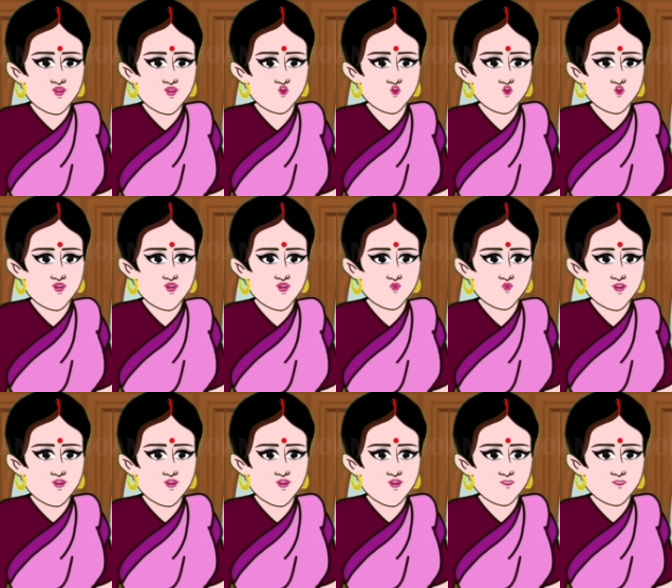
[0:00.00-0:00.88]
আমরা তো
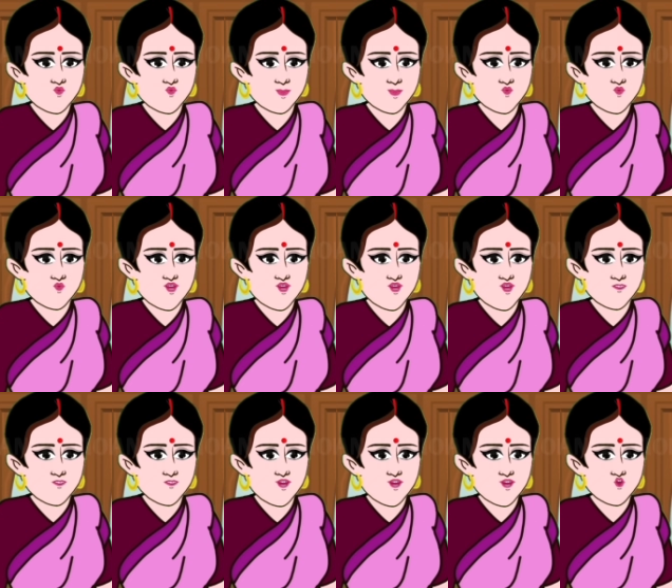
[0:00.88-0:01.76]
কালকে এই
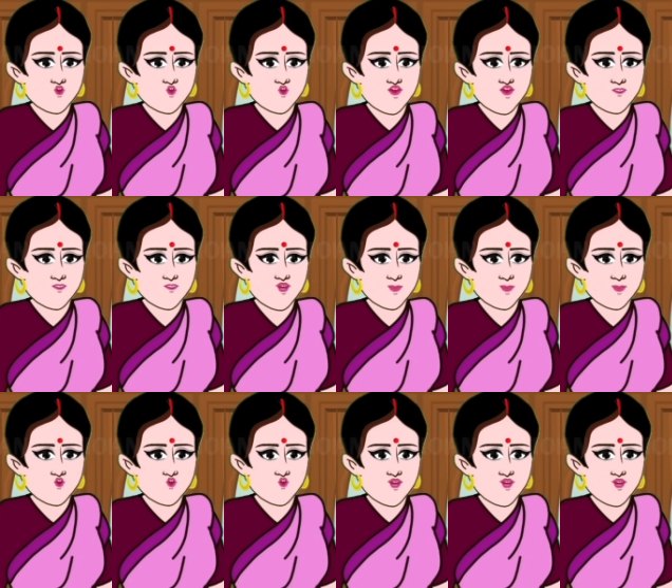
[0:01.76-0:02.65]
কলসিতে
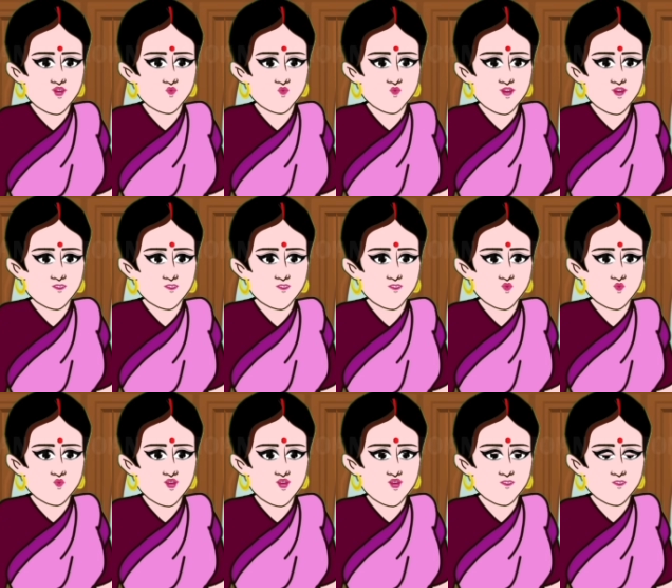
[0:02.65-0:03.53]
একটি মাত্র
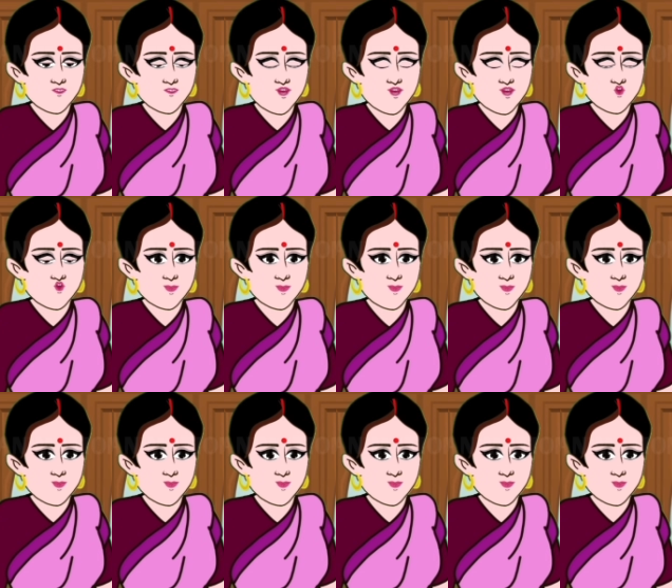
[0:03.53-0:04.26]
কয়েন রেখেছিলাম